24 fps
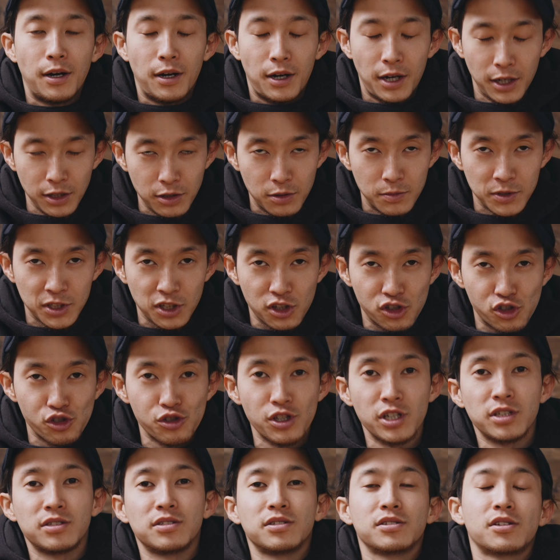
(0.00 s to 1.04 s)
はいどうも、すけしゅん
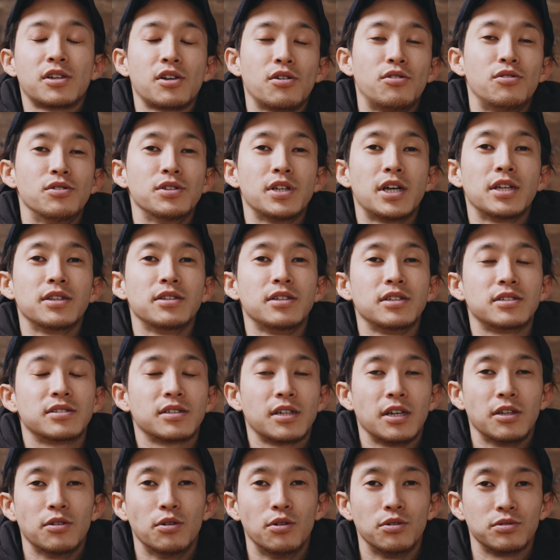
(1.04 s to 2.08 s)
です。今日なんです
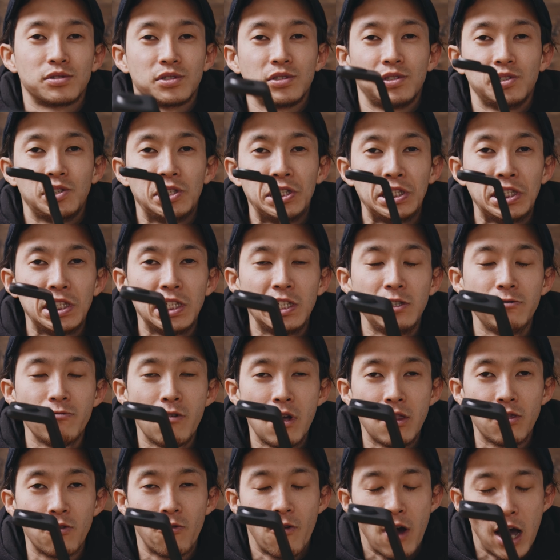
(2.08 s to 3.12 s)
けど、
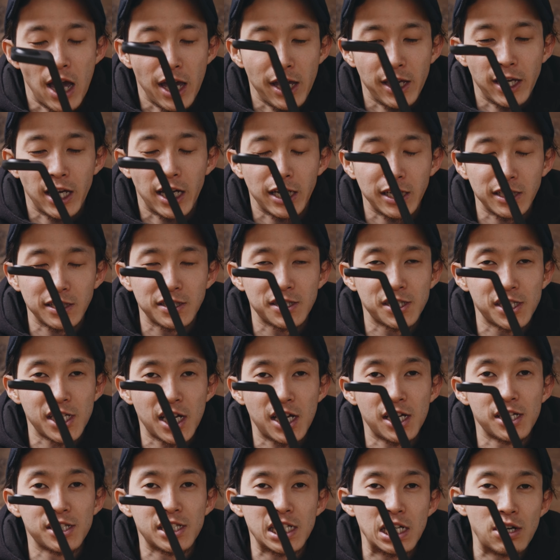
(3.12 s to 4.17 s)
3-in-1 の
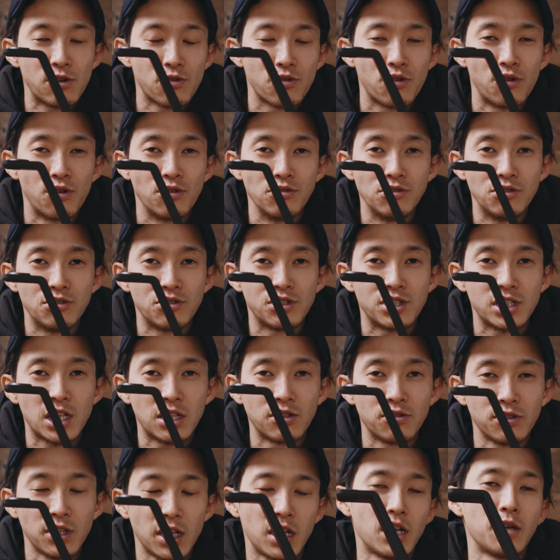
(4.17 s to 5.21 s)
ワイヤレスチャージャーを購入した
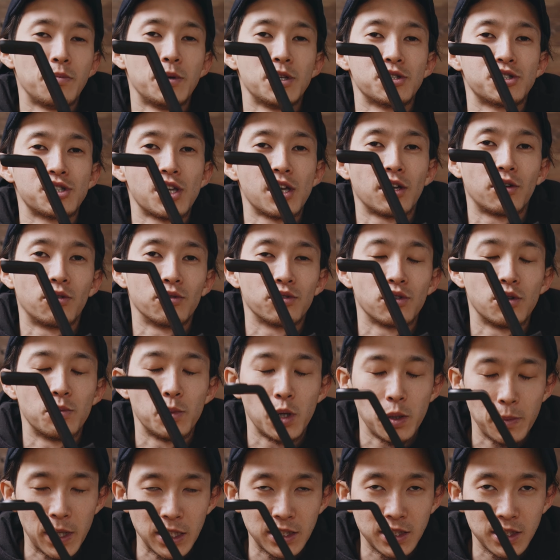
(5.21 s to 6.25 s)
のでレビューしていこうと思
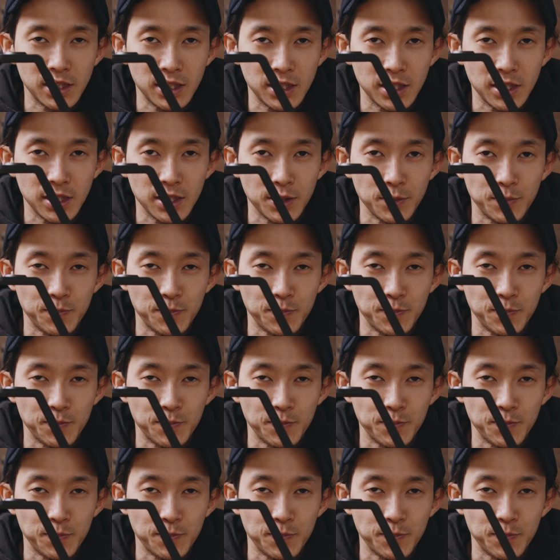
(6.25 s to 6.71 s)
います。